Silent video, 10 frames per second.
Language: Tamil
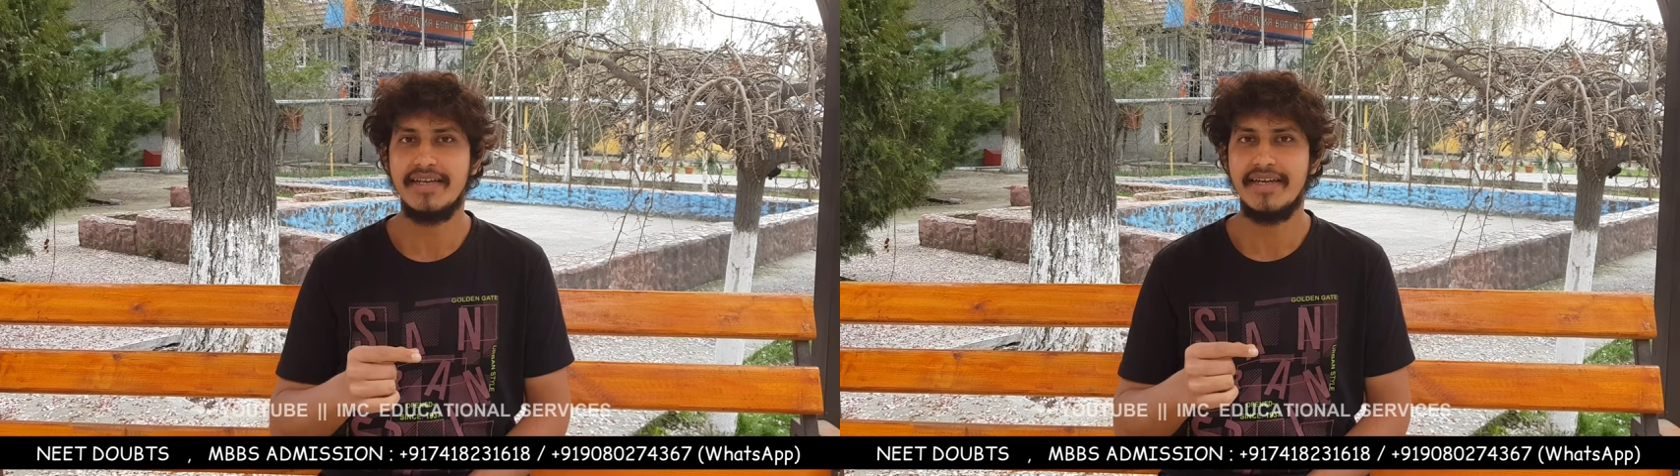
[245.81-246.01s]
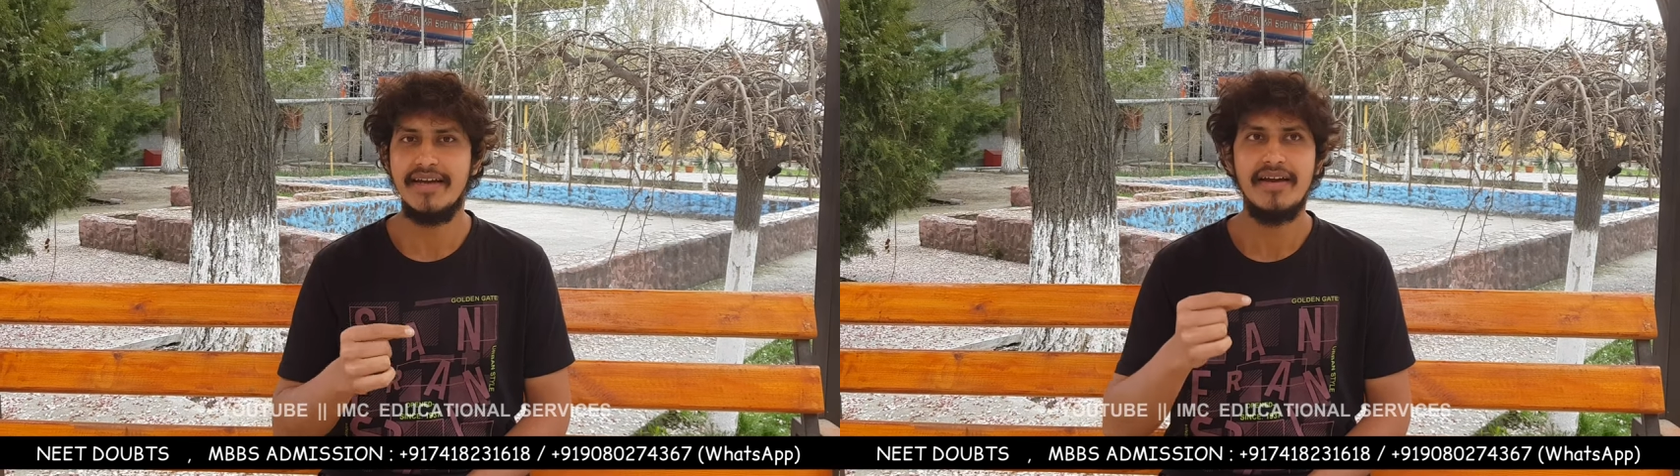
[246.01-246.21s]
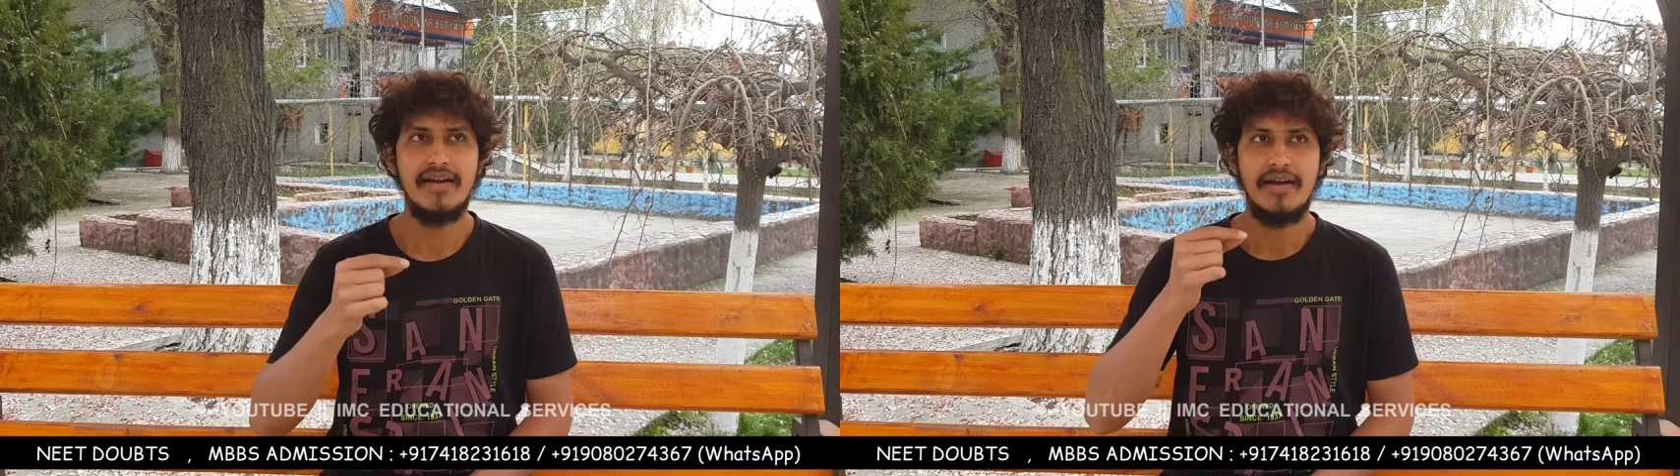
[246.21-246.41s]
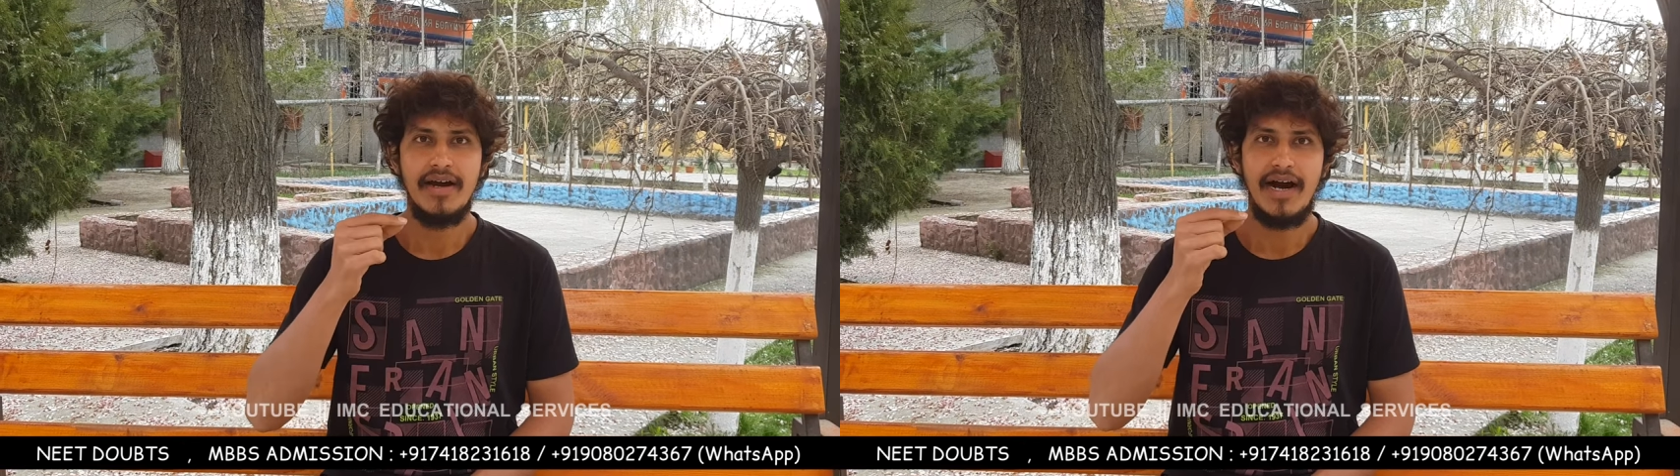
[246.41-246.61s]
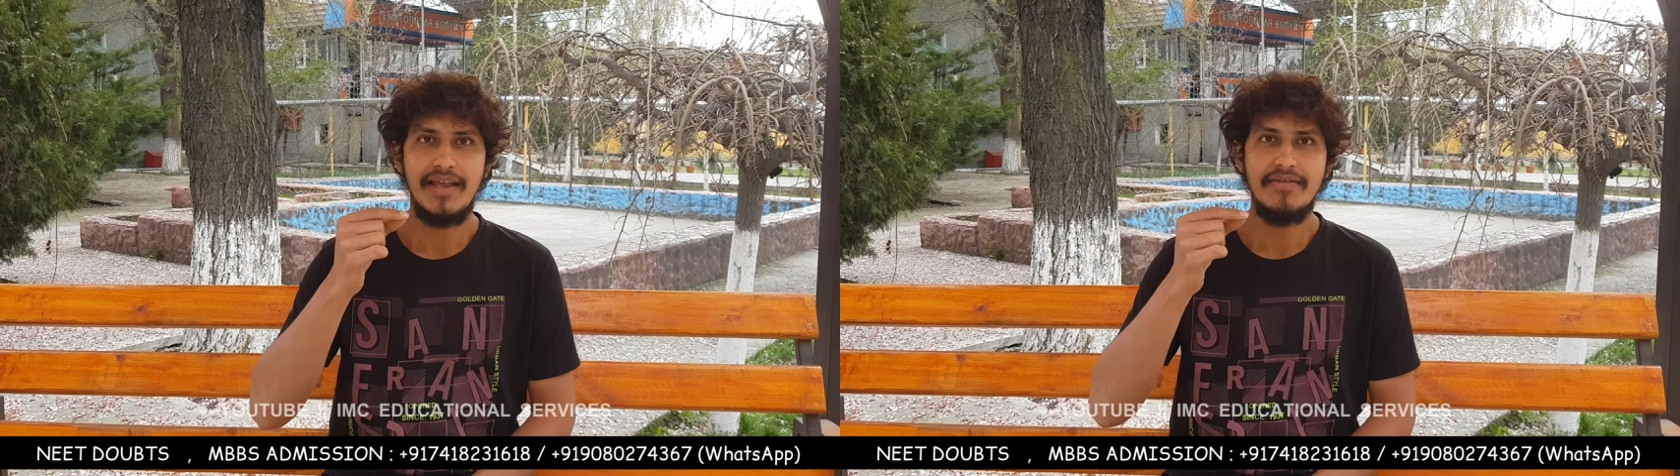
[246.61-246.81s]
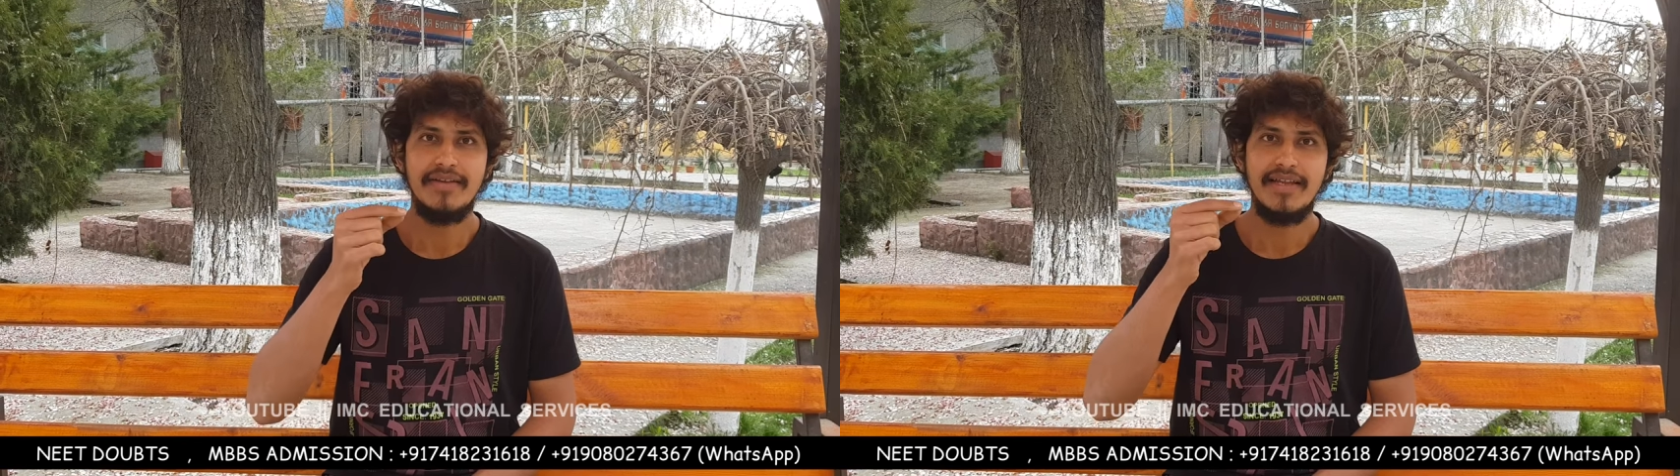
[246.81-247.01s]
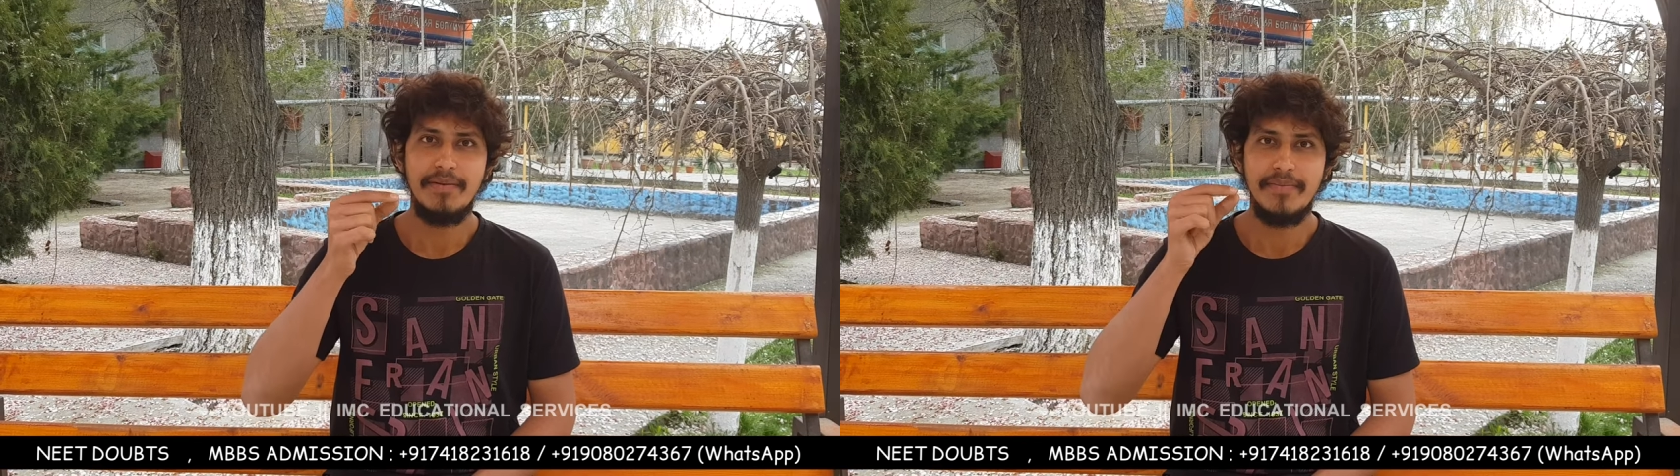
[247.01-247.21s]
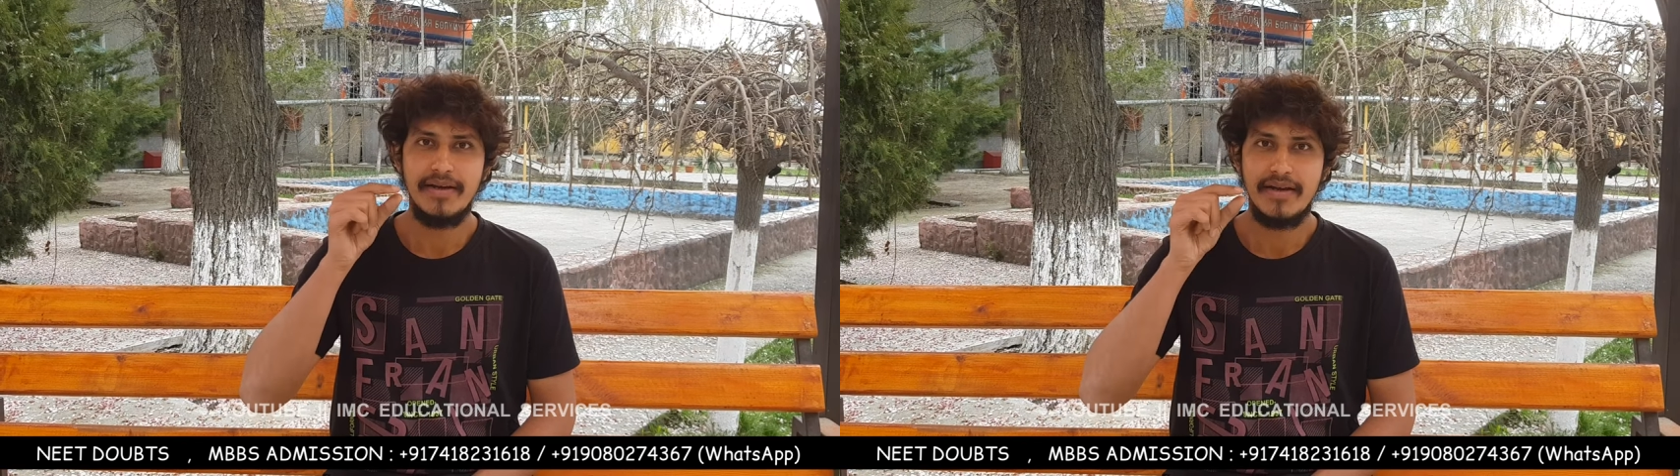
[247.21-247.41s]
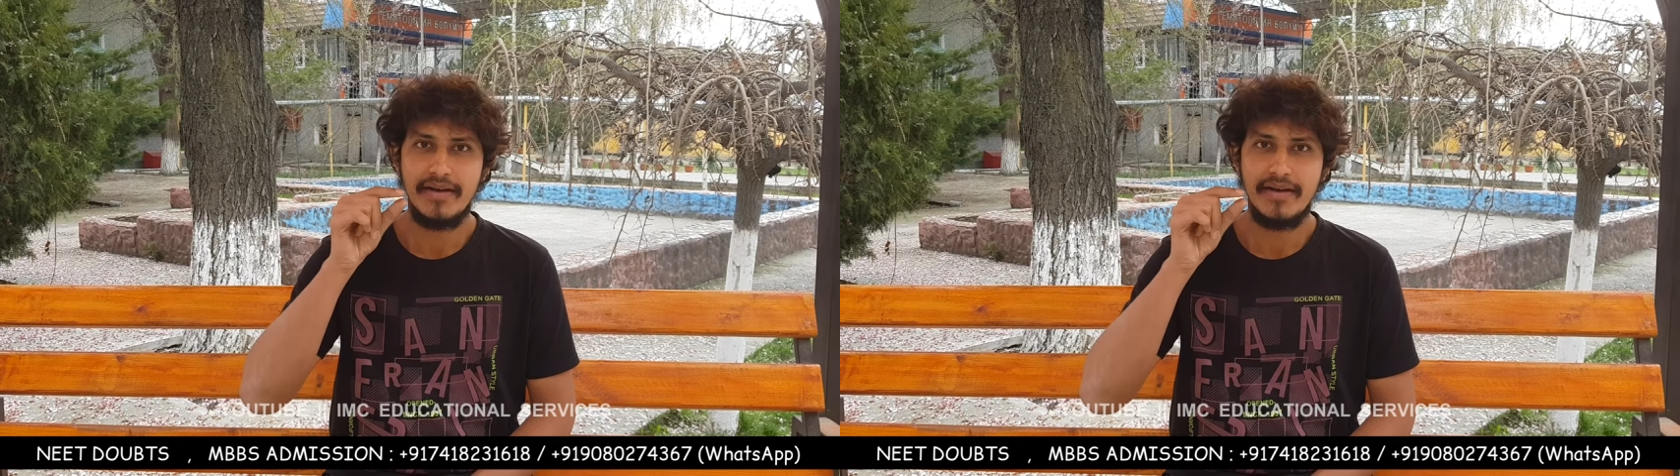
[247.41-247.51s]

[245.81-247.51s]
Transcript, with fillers: இருக்கீங்க அது வந்து நம்ம